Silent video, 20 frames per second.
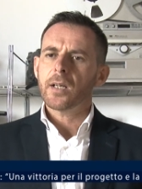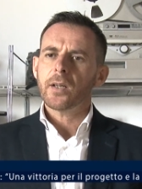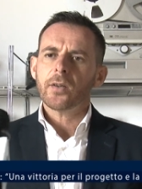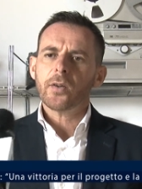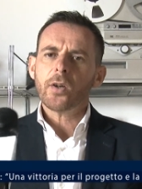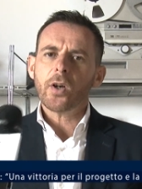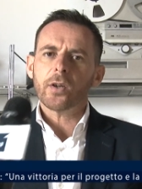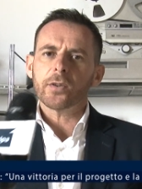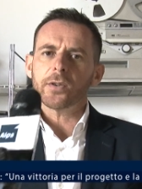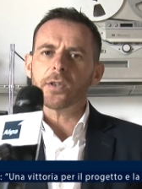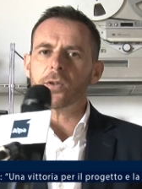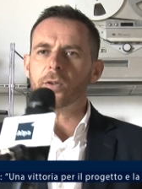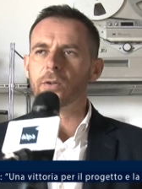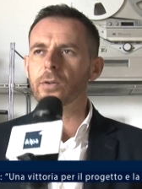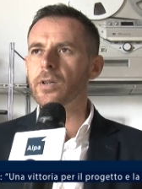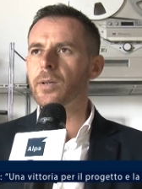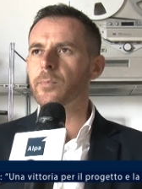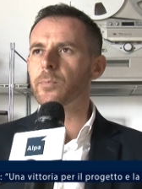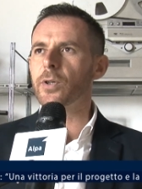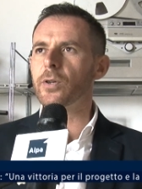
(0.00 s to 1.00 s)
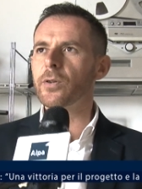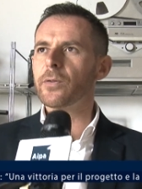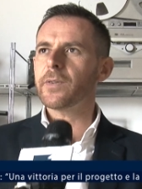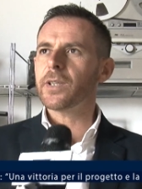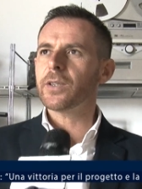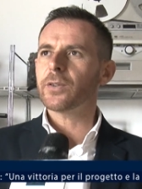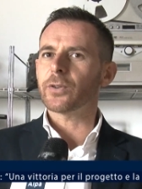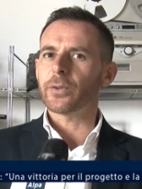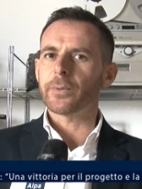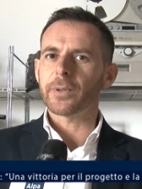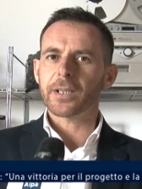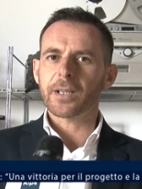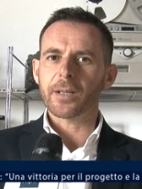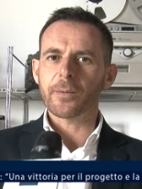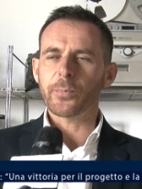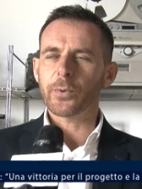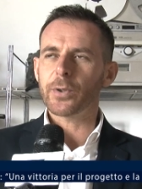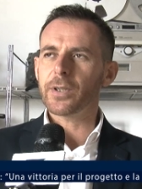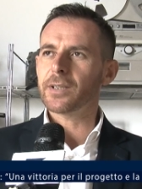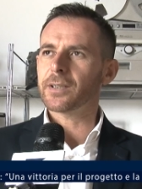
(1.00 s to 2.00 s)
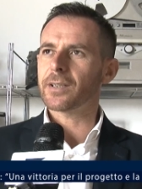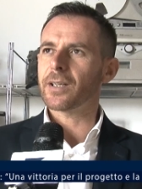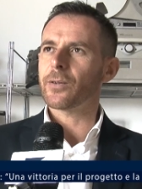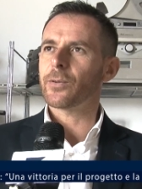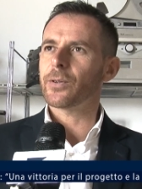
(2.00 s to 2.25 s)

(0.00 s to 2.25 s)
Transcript: No, dico non abbiamo vinto perché in politica